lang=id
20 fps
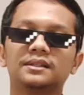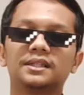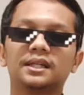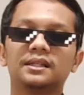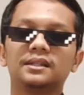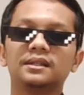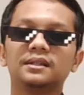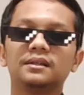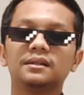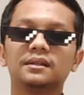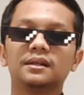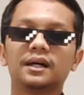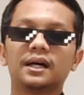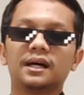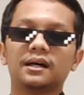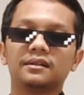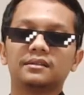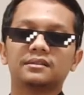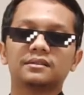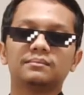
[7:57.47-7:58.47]
Jadi
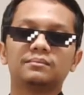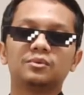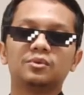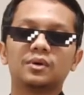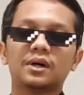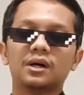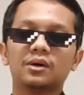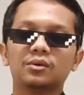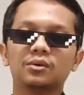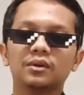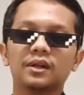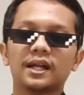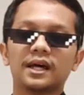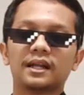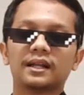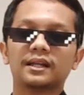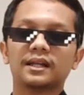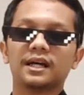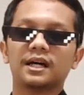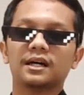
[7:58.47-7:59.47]
enggak semua
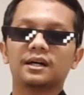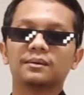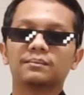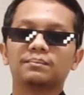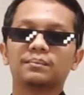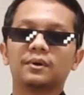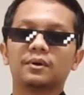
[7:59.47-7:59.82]
ular yang